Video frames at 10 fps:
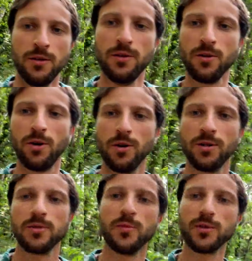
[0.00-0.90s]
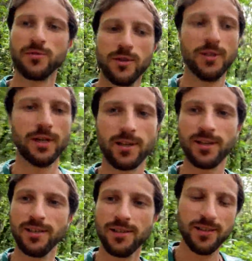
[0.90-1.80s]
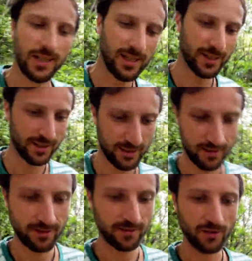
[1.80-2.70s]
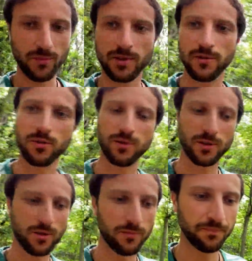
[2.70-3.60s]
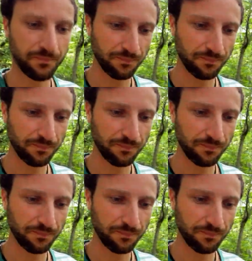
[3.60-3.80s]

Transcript: Jo, das muss für die Nacht reichen. Ich werde mir jetzt was Schönes kochen